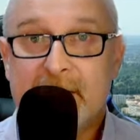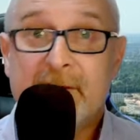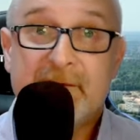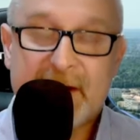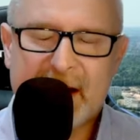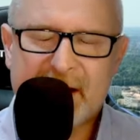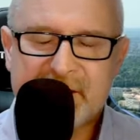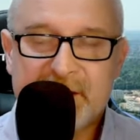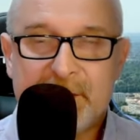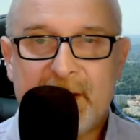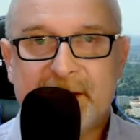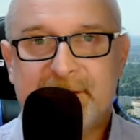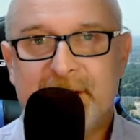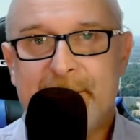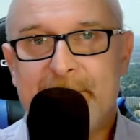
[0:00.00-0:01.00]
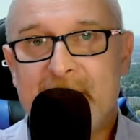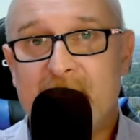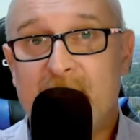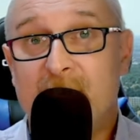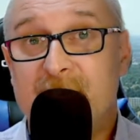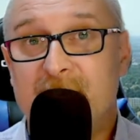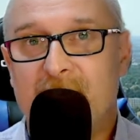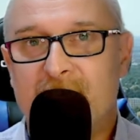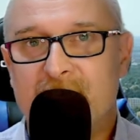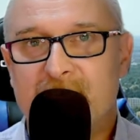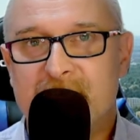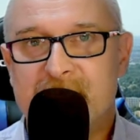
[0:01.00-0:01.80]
W każdym razie chodzi o to,